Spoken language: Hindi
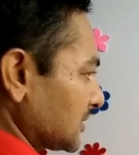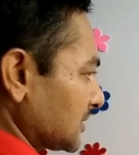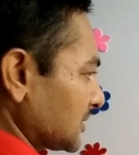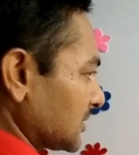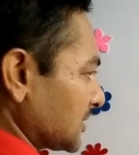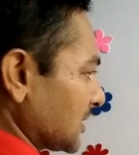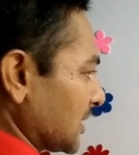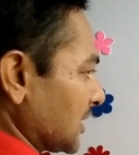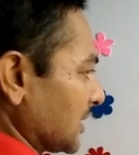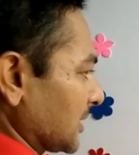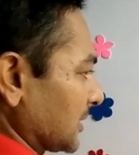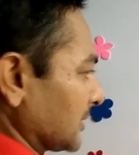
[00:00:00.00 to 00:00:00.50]

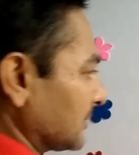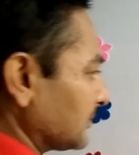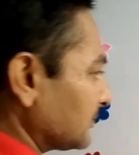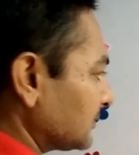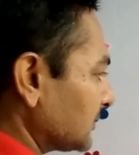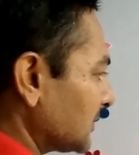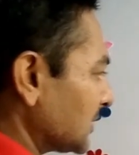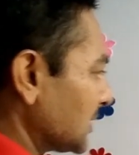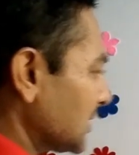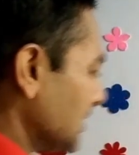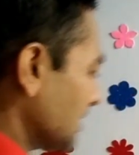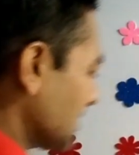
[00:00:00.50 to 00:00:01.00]

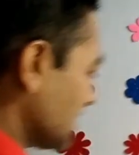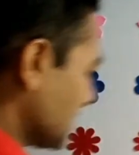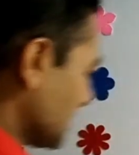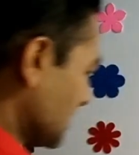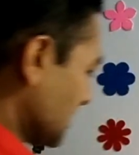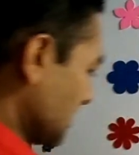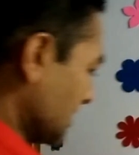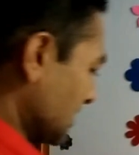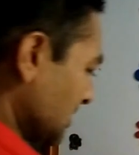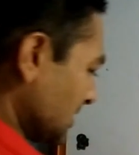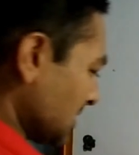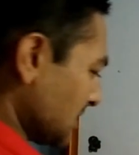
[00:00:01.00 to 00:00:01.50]

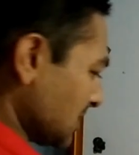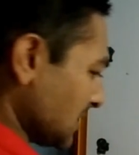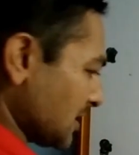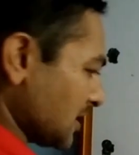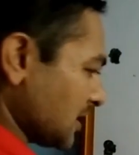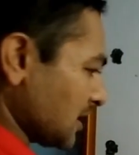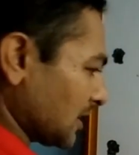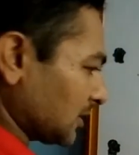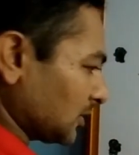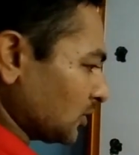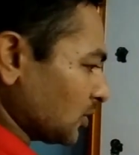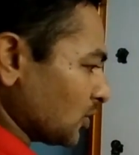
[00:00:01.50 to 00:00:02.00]
चार
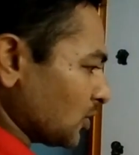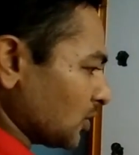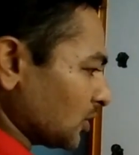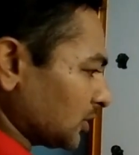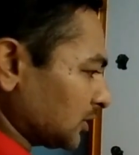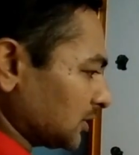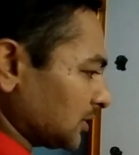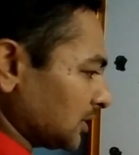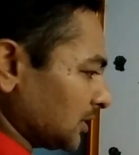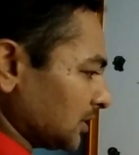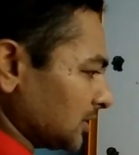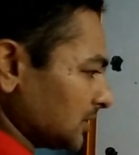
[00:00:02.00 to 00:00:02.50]
एक दो
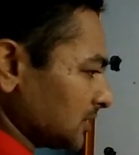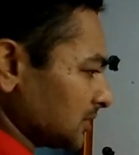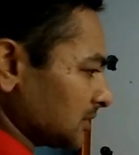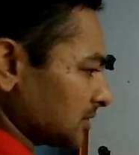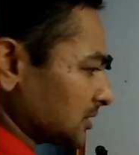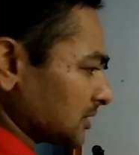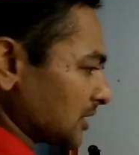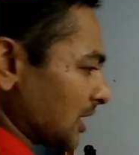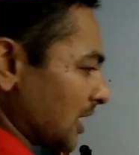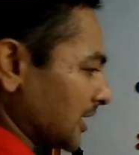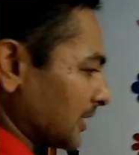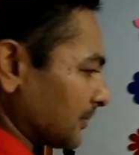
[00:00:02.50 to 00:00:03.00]
तीन
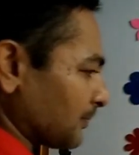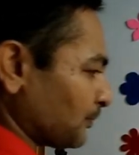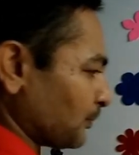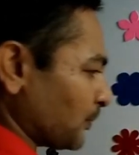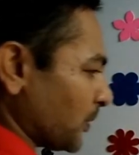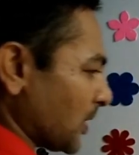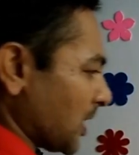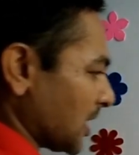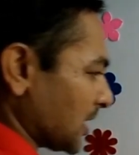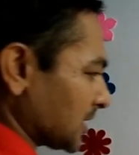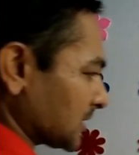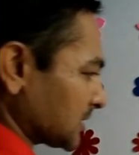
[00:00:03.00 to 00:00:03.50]
चार
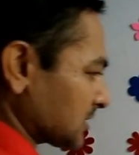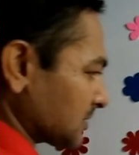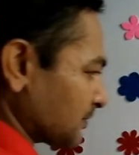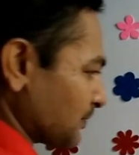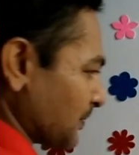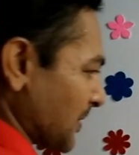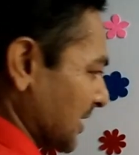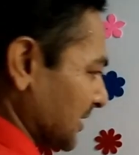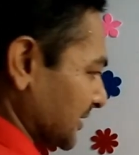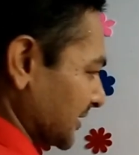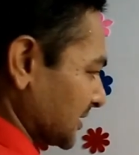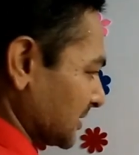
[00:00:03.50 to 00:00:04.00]
पाँच
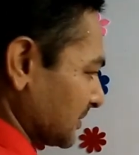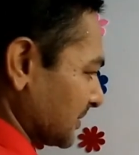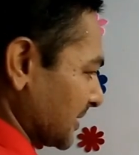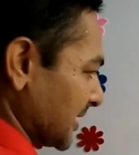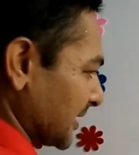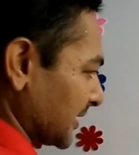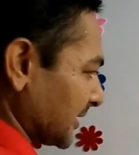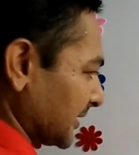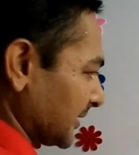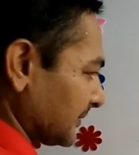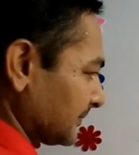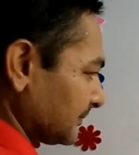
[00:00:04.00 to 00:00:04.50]
पाँच कैसे
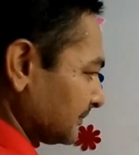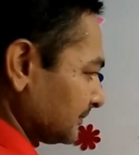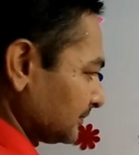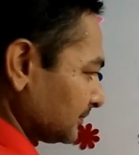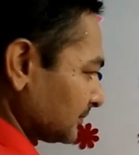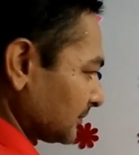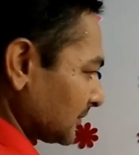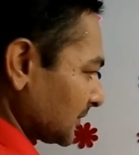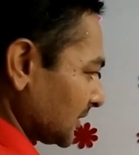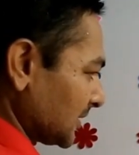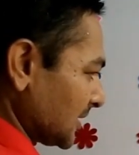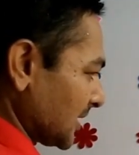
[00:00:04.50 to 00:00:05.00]
बनाएंगे
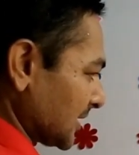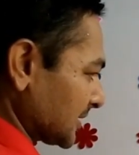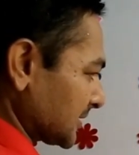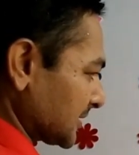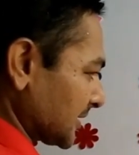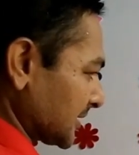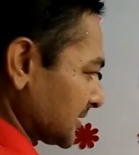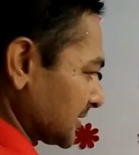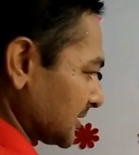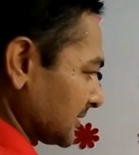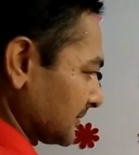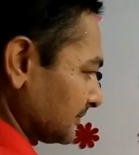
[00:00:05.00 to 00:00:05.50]
यहाँ
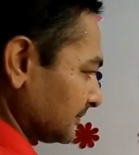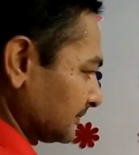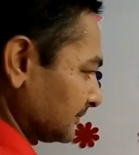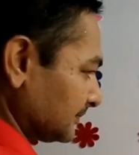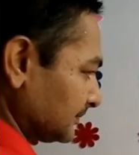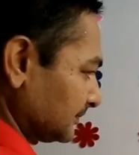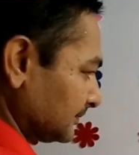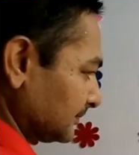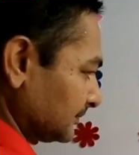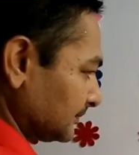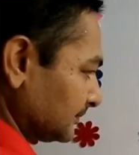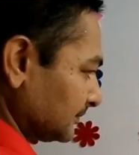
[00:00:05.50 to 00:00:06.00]
से ऐसे
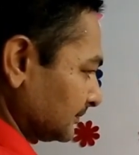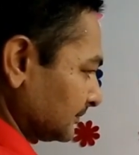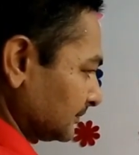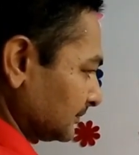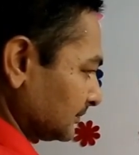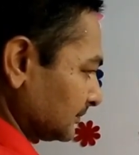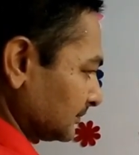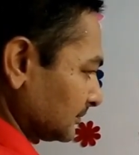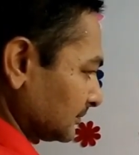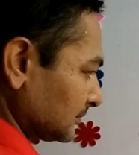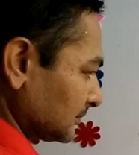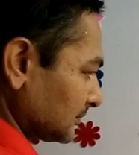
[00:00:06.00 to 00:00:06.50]

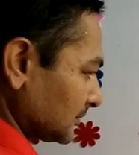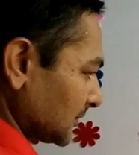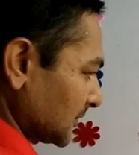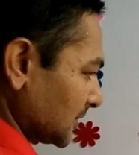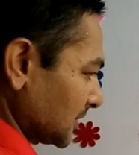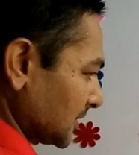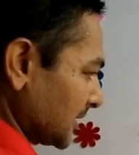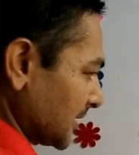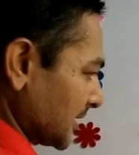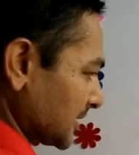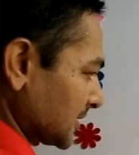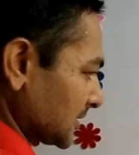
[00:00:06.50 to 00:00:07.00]

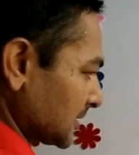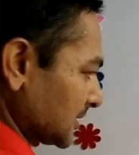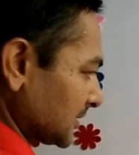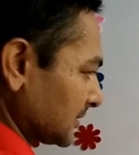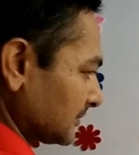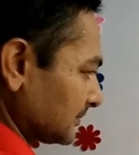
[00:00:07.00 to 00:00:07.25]
ये ऐसे